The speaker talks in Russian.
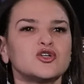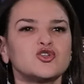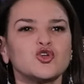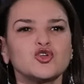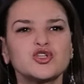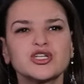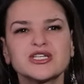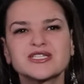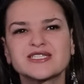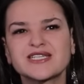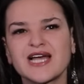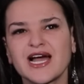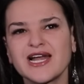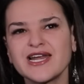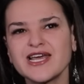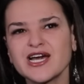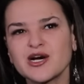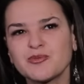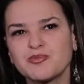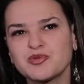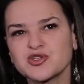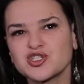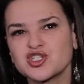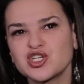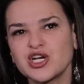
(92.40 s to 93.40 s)
Кто-то из
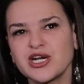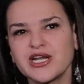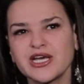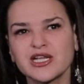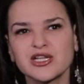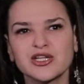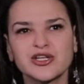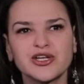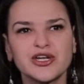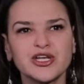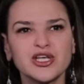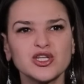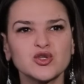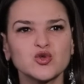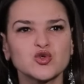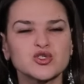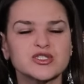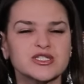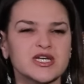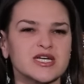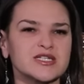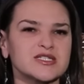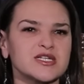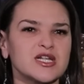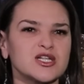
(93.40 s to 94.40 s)
коллег пожалел Ирину и
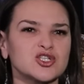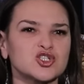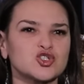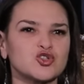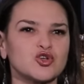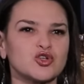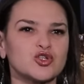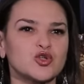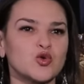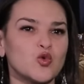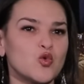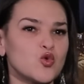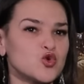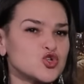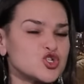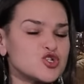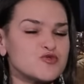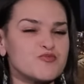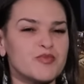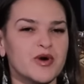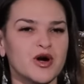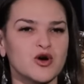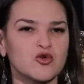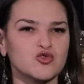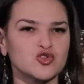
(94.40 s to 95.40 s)
сказал, что это
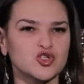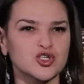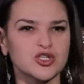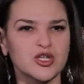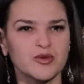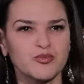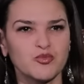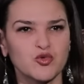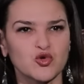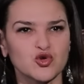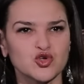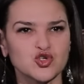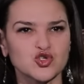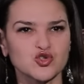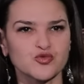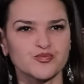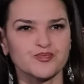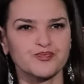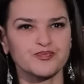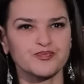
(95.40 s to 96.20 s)
очень похоже на порчу.